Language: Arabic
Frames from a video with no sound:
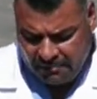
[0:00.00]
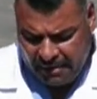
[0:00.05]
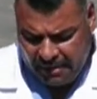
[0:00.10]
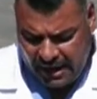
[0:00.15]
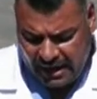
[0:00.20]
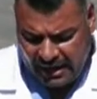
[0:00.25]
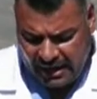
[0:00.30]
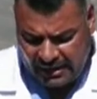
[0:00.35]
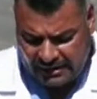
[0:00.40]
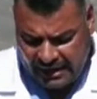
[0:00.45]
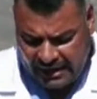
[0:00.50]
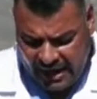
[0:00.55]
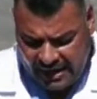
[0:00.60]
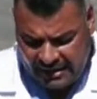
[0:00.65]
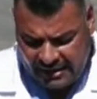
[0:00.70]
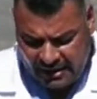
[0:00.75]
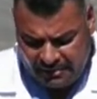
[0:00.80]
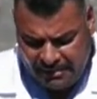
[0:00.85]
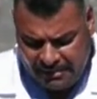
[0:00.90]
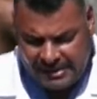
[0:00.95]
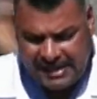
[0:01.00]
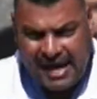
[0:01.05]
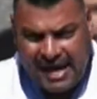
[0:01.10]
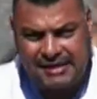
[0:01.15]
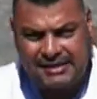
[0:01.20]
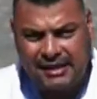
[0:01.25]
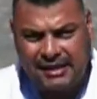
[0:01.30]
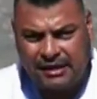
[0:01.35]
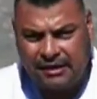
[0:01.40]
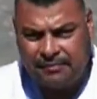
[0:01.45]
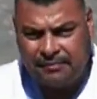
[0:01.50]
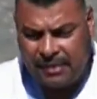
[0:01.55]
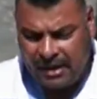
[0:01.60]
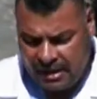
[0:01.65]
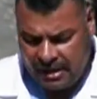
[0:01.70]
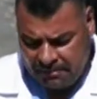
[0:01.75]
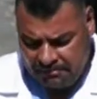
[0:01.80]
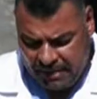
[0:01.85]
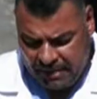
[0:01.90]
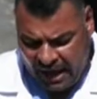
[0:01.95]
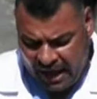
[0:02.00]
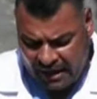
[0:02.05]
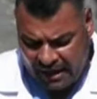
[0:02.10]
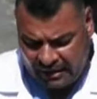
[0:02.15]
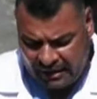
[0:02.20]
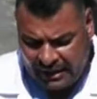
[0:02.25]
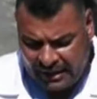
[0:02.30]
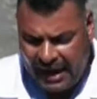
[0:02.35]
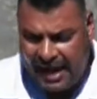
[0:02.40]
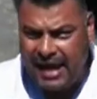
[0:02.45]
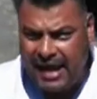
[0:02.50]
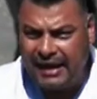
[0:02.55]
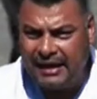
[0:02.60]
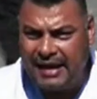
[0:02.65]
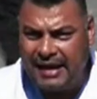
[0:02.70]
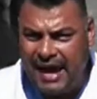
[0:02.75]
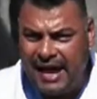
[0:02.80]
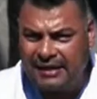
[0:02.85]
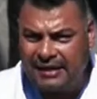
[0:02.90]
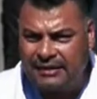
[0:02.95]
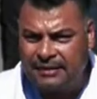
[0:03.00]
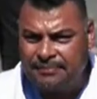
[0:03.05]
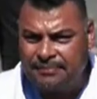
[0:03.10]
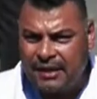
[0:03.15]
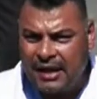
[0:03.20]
بلغت هذه المجازر بحق العائلات